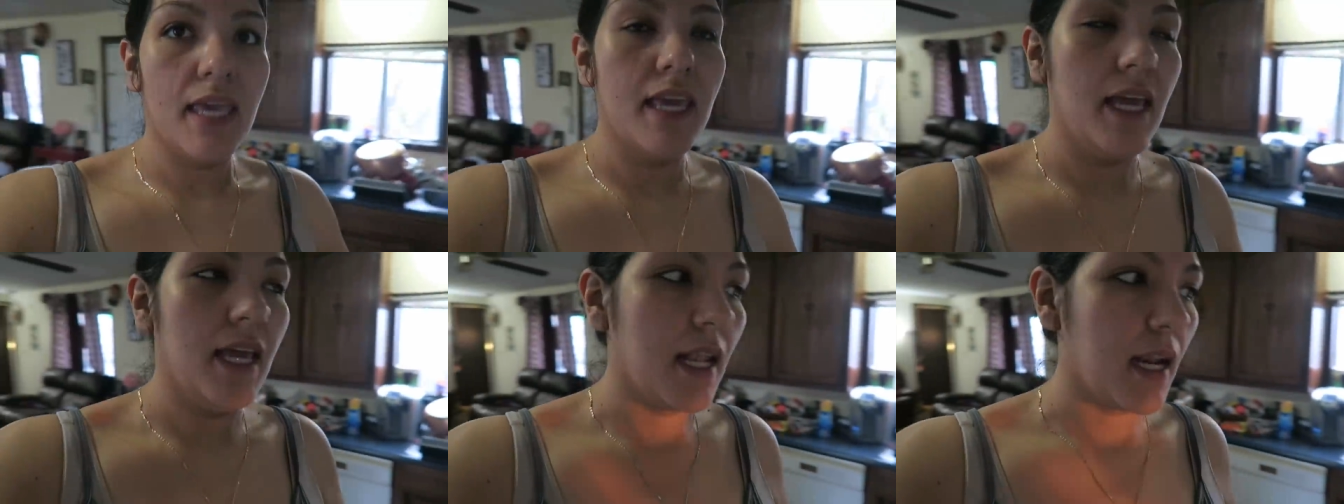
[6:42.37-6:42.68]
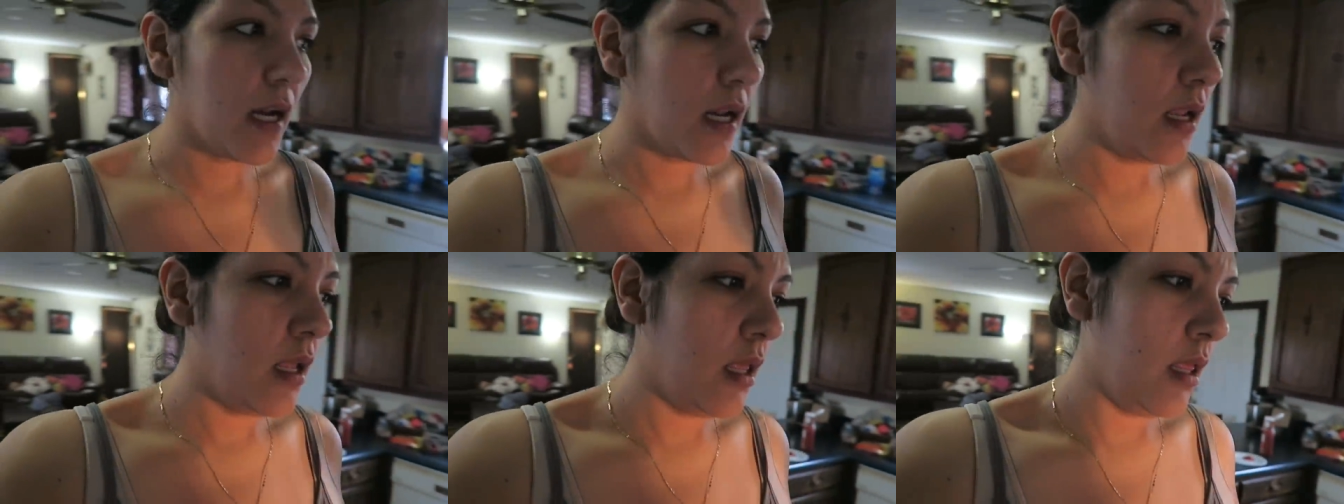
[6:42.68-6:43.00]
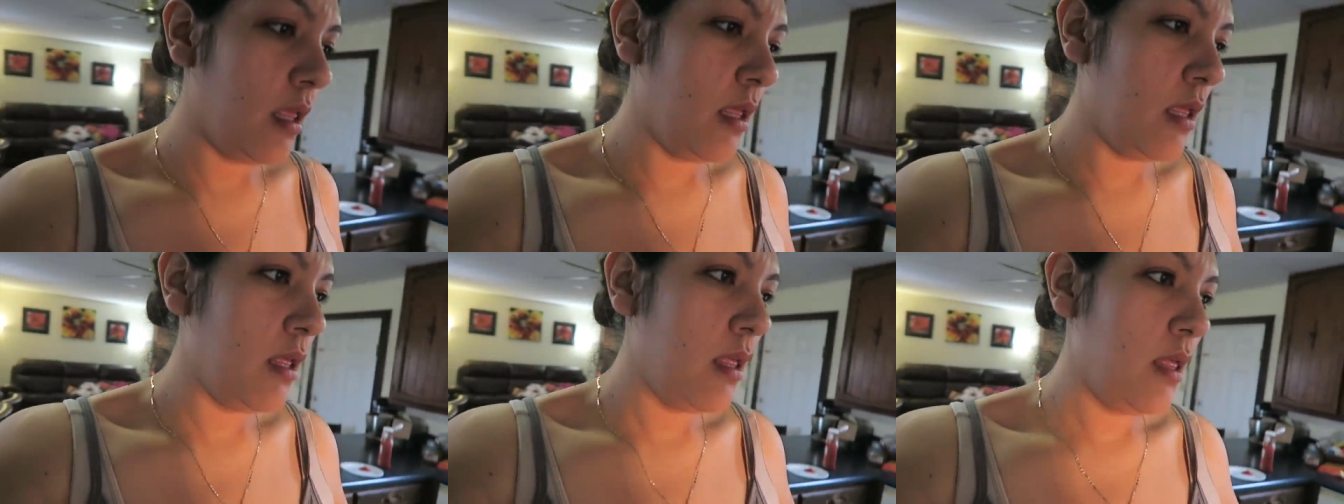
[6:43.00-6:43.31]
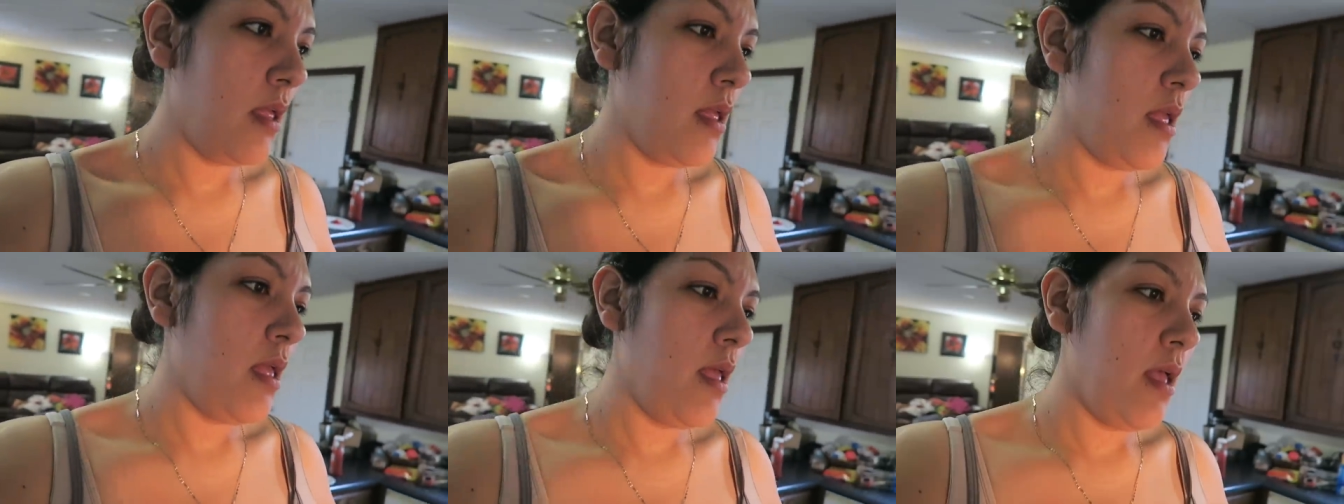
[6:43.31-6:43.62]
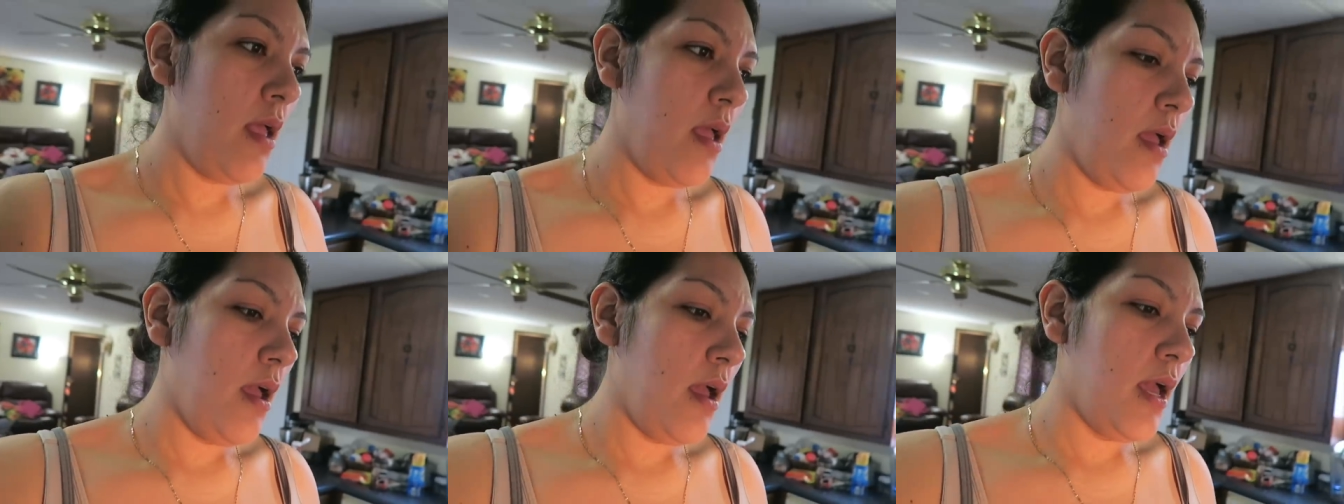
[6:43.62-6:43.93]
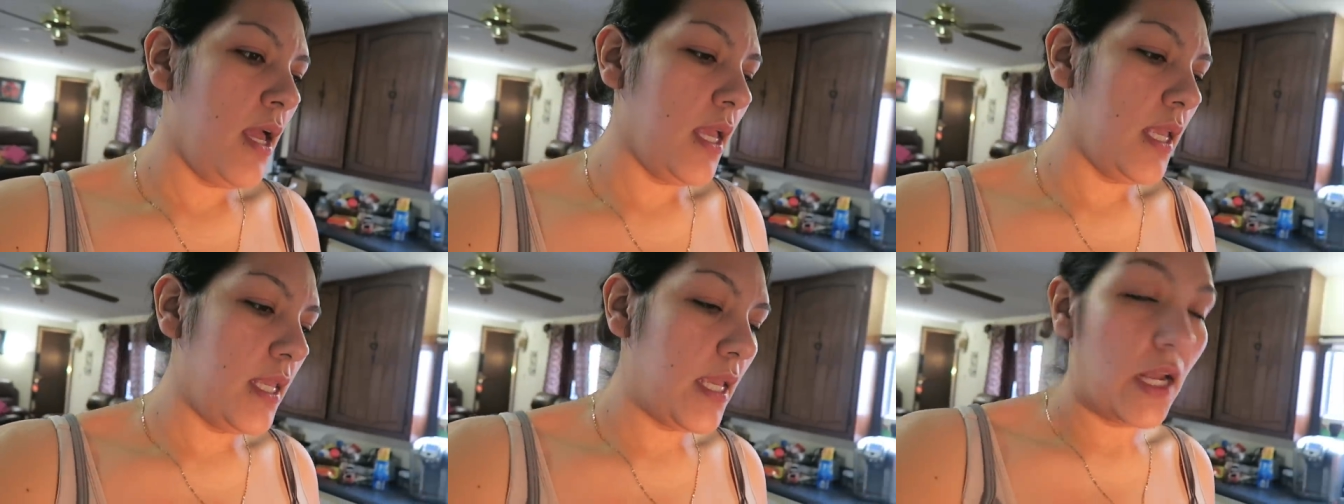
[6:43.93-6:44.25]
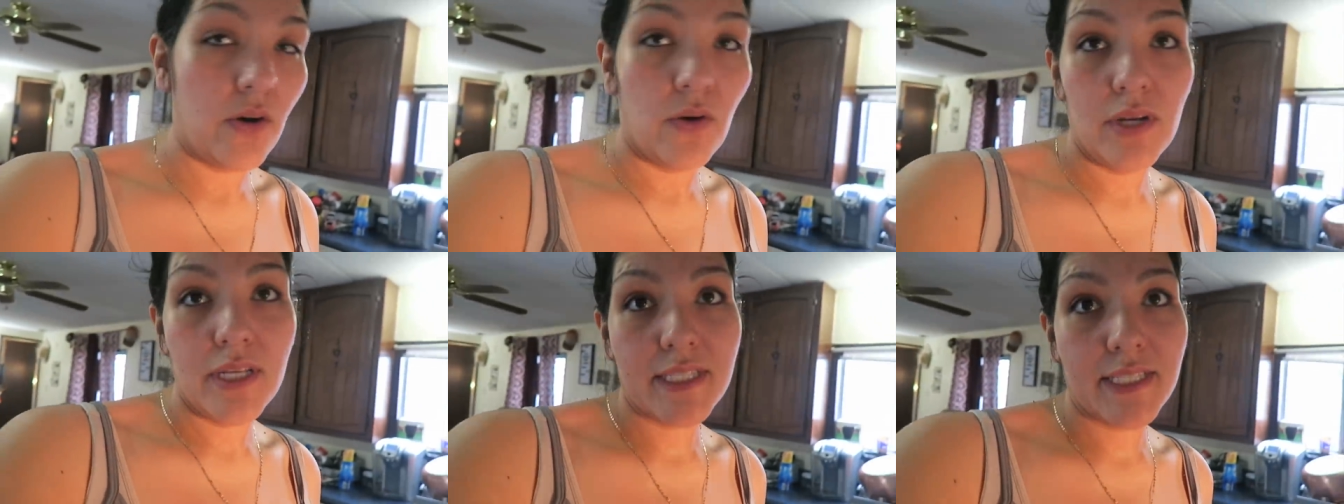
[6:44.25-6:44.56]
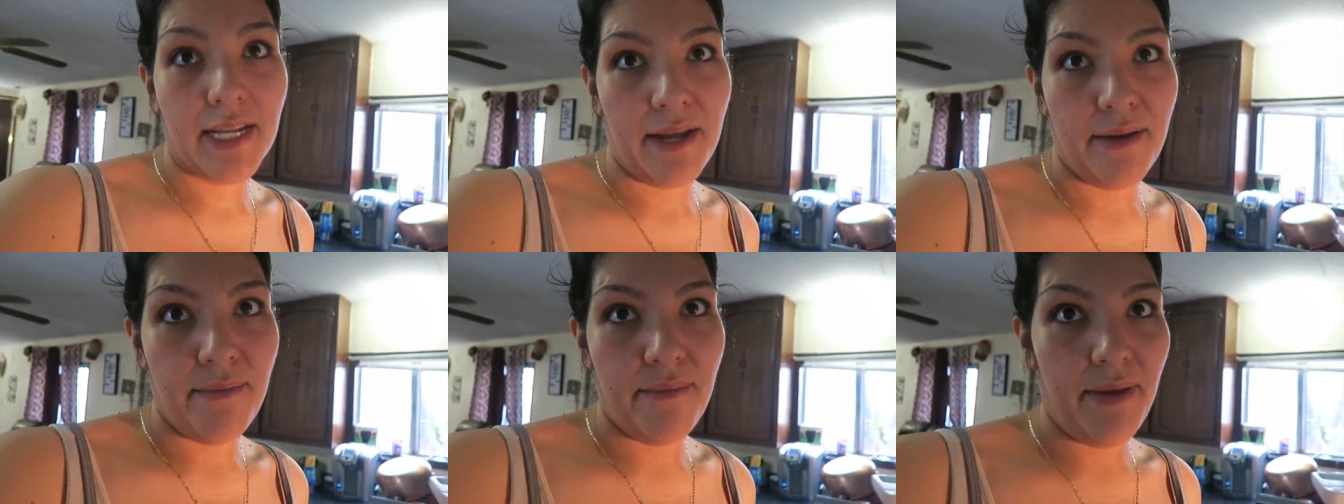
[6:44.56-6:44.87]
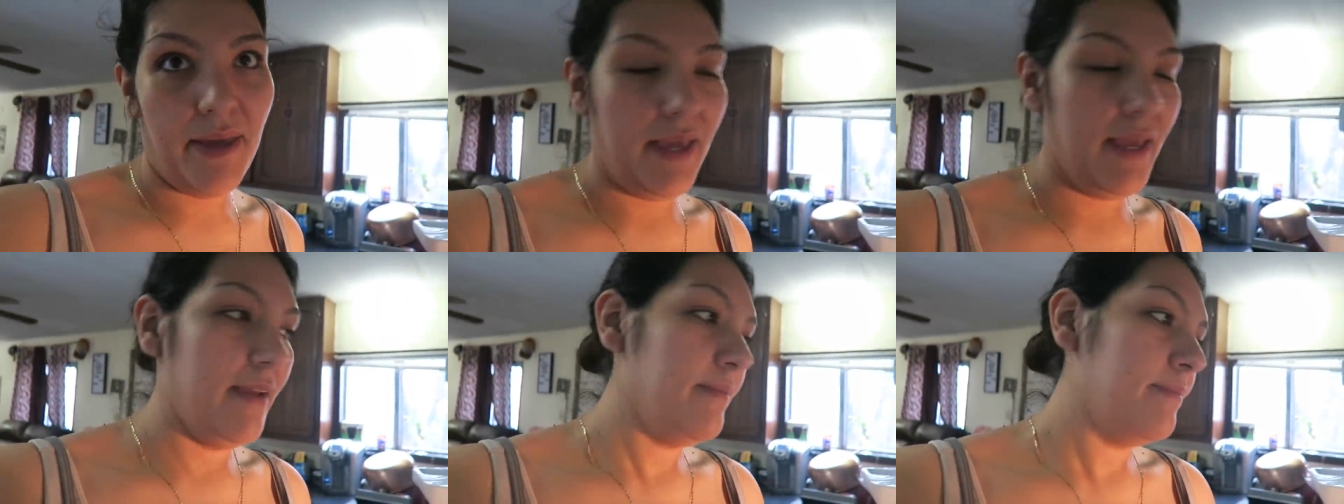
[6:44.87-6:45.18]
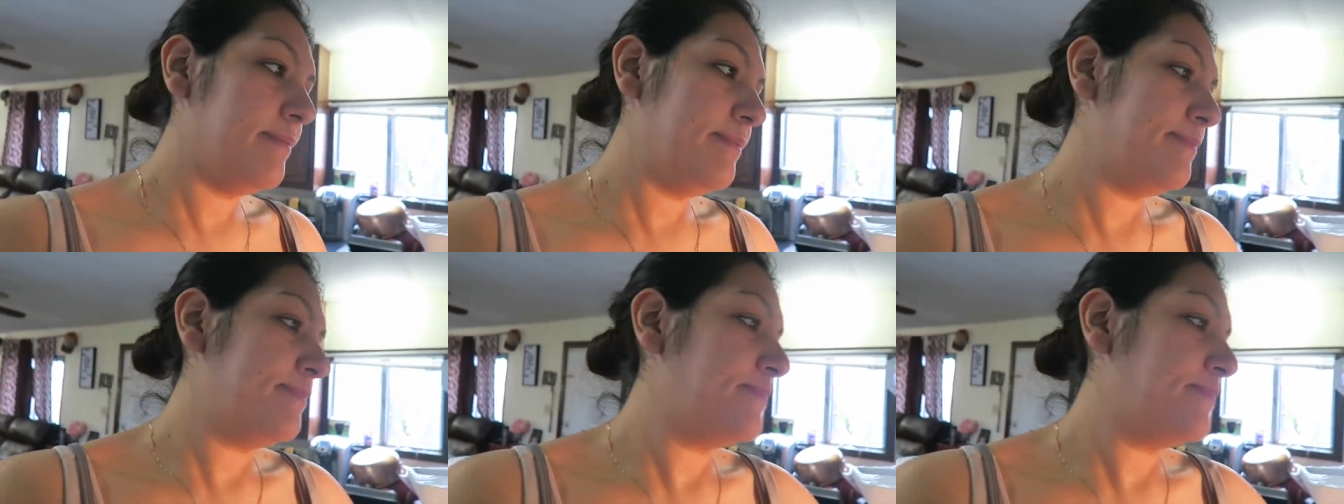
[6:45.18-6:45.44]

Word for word: ayer ya no les grabé.